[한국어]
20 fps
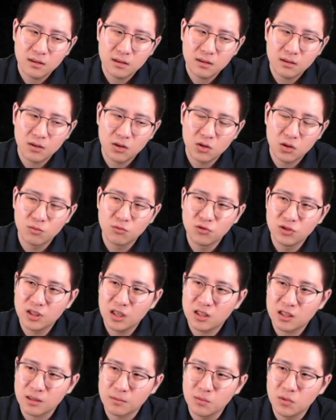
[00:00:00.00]
어떤
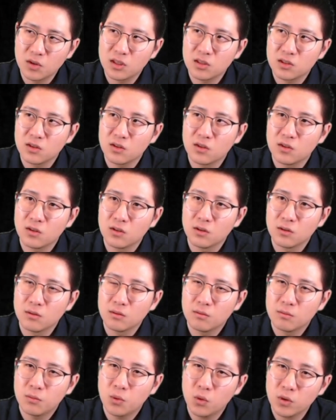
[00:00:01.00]
문제에 직면해서
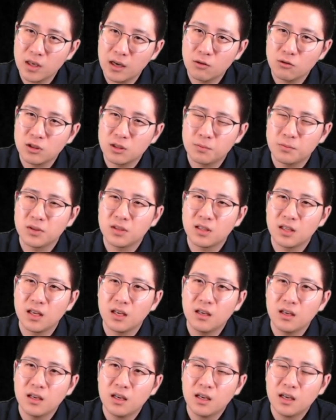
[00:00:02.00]
포기하고 싶을
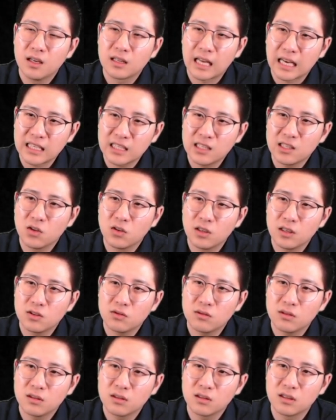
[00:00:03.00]
때 다시 일어날
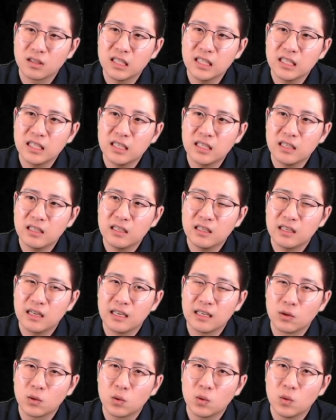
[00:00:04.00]
수 있는 그 끈기가
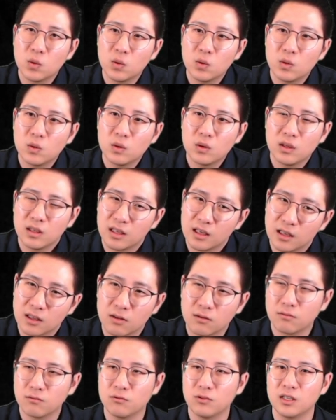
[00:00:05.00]
있고 이렇게
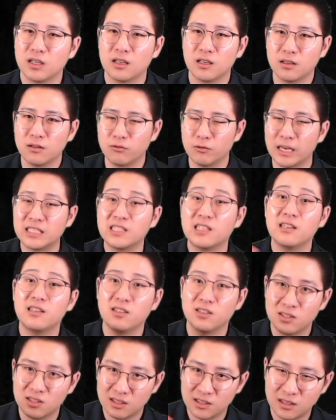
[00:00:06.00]
우리가
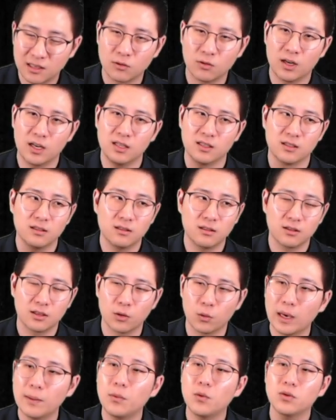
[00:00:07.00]
레질리언스라고 하는 이렇게
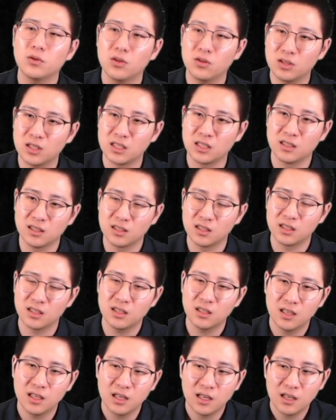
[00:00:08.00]
회복력이
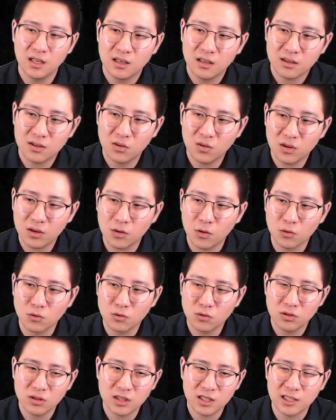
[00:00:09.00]
있는지 그런 게
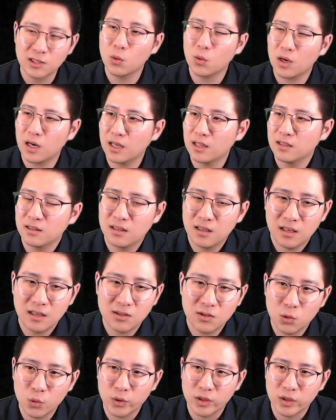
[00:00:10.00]
결국은 지속하는 데 있어서